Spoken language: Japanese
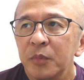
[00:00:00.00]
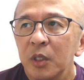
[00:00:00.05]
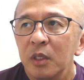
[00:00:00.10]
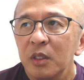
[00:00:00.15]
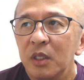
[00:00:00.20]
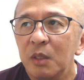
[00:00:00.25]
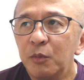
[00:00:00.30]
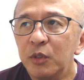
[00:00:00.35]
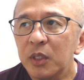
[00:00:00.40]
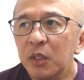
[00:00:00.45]

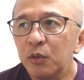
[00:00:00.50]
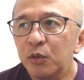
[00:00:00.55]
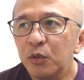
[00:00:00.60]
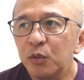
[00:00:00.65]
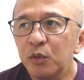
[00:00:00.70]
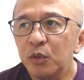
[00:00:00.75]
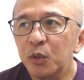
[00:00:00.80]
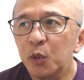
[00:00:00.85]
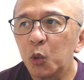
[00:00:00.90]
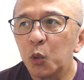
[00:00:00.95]
でも社労士
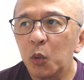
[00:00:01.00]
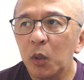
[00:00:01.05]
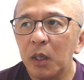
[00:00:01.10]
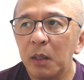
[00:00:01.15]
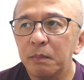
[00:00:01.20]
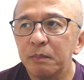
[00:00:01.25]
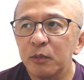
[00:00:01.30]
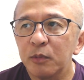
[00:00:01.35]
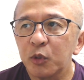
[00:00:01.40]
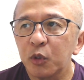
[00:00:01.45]
の仕事
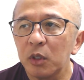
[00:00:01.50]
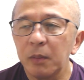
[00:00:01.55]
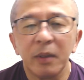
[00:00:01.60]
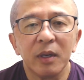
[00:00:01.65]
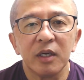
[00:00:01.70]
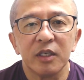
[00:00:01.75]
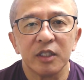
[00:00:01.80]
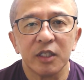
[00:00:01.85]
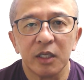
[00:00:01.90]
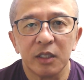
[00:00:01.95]
はそれば
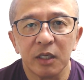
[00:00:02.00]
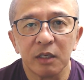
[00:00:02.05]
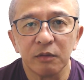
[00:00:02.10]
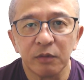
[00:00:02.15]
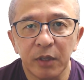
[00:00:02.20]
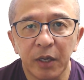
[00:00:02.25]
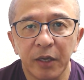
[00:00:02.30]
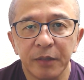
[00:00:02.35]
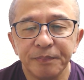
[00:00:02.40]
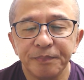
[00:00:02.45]
かりじゃなく
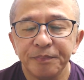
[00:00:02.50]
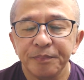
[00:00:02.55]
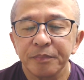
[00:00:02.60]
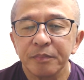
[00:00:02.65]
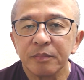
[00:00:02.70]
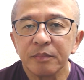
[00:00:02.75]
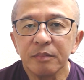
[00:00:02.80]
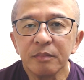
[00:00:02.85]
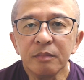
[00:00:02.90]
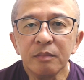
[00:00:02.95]
て、
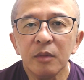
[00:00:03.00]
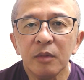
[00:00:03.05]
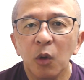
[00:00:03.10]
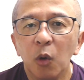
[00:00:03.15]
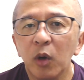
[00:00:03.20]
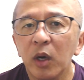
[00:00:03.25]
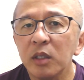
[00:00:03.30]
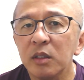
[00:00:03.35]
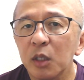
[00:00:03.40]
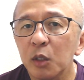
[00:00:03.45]

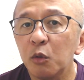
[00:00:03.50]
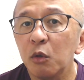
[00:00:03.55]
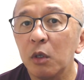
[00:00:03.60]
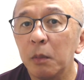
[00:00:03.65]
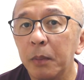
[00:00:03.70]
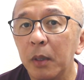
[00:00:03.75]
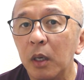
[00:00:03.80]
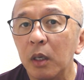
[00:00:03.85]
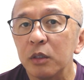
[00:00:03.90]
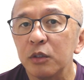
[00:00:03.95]
他に例え
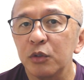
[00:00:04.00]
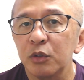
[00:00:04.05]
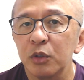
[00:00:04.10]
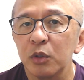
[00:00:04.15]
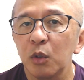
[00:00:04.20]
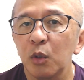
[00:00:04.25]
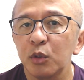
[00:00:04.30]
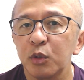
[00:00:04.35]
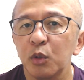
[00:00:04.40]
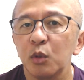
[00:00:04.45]
ば就
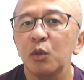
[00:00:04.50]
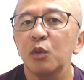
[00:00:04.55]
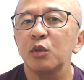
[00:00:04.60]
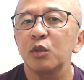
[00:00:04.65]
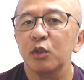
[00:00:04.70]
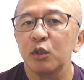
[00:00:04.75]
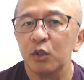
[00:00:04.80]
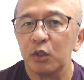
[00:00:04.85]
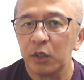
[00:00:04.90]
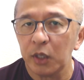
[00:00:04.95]
業規則を
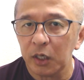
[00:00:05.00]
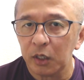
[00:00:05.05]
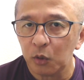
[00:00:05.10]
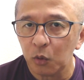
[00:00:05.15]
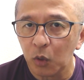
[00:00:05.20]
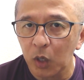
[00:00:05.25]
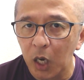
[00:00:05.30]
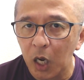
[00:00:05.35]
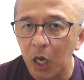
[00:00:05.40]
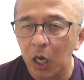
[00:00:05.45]
作ったりと
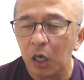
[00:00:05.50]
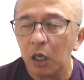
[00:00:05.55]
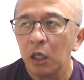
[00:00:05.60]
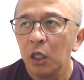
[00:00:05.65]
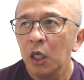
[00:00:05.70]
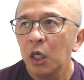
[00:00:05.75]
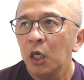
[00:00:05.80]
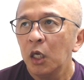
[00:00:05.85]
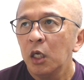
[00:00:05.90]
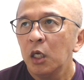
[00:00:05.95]
か、
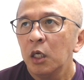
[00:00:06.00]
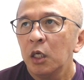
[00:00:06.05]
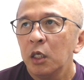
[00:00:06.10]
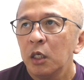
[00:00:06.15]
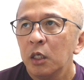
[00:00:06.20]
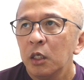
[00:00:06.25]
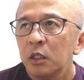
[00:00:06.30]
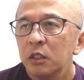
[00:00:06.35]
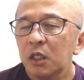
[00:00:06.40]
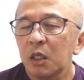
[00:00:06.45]

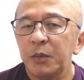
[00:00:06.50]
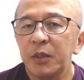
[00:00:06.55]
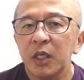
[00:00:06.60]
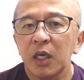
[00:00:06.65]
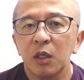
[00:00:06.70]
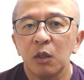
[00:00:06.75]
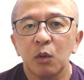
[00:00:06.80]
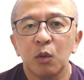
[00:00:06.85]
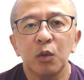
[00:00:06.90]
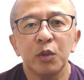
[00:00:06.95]

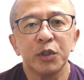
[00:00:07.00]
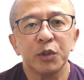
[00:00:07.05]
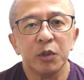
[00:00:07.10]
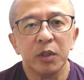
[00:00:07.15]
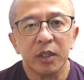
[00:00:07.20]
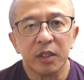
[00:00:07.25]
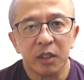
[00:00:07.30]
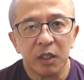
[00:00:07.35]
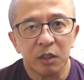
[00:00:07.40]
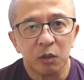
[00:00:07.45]
セミナーの講師を
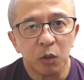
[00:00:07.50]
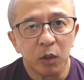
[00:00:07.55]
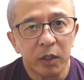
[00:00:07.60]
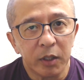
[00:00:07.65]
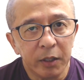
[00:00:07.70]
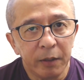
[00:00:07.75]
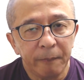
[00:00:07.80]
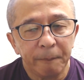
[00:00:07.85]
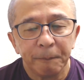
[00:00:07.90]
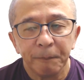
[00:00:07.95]
やったりとか
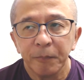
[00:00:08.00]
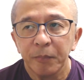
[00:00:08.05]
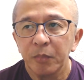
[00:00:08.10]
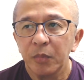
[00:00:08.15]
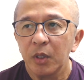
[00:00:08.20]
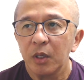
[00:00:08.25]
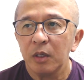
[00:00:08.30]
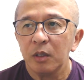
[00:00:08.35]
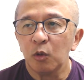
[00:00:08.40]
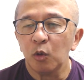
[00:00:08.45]
ね、
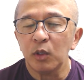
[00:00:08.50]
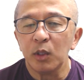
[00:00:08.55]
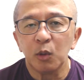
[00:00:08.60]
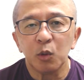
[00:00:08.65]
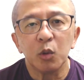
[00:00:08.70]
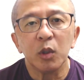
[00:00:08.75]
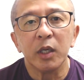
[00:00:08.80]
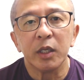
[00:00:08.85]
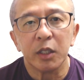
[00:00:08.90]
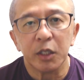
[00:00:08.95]
いろんなこ
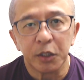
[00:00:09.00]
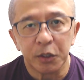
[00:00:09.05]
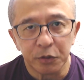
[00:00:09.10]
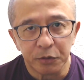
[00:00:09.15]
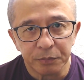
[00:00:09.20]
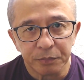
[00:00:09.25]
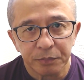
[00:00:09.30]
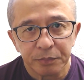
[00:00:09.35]
とができる。